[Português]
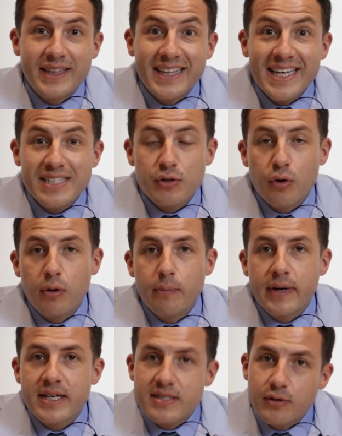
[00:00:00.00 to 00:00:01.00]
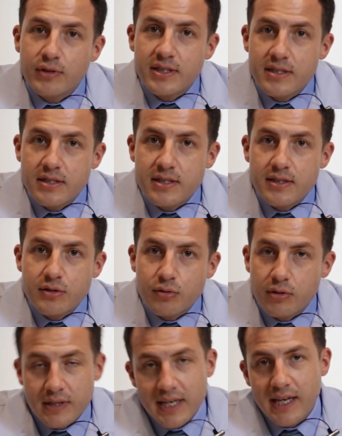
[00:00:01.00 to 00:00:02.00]
descompressão desse
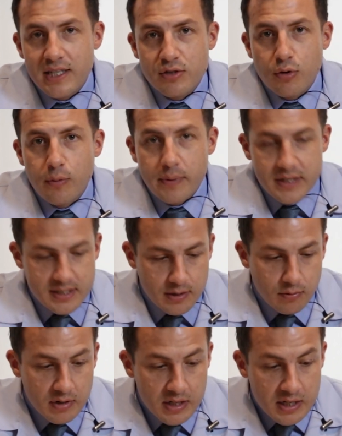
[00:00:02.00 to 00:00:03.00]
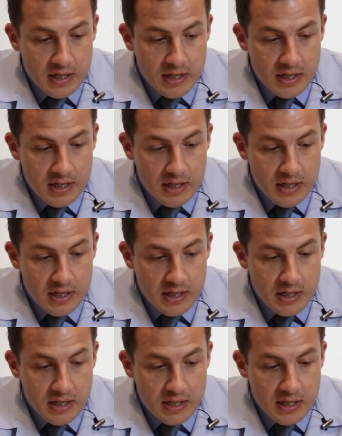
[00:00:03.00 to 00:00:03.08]
cisto. O que é a descompressão?